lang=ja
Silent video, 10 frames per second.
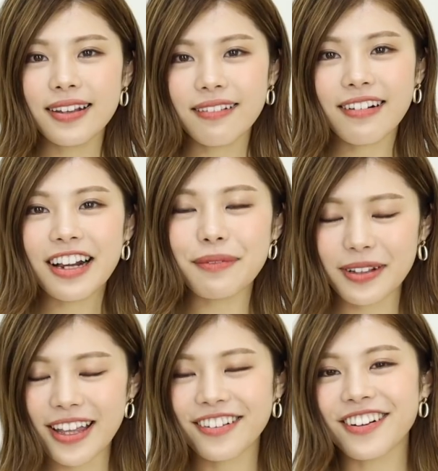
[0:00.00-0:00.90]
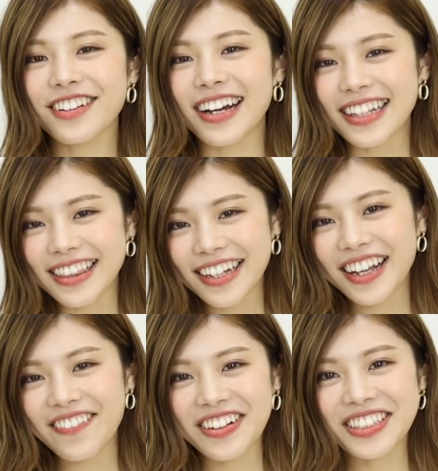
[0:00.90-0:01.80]
他にもねこういうあった
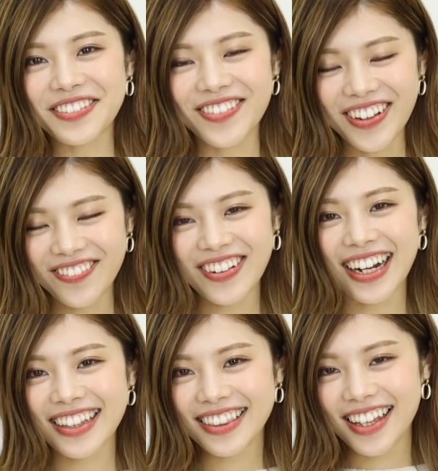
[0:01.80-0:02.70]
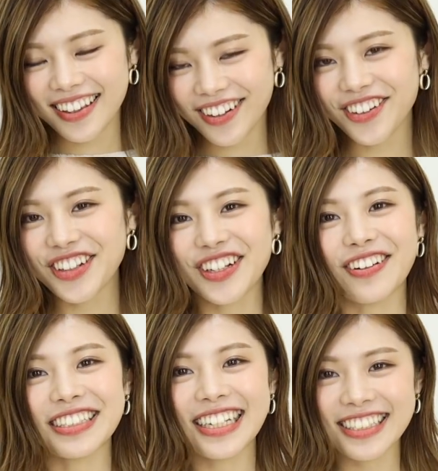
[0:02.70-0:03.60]
かいパジャマもいっぱいあったんでこういうの
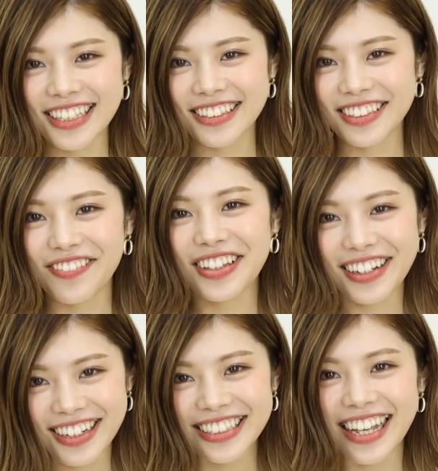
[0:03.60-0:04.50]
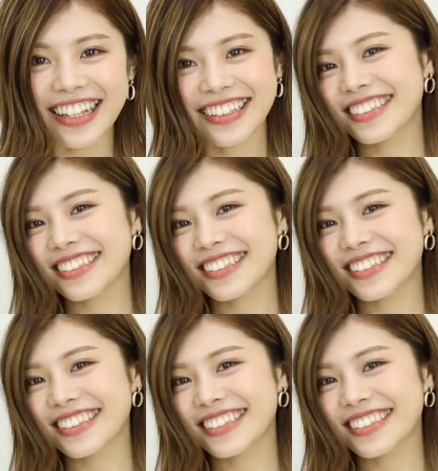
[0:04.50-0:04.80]
もぜひチェックしてみてください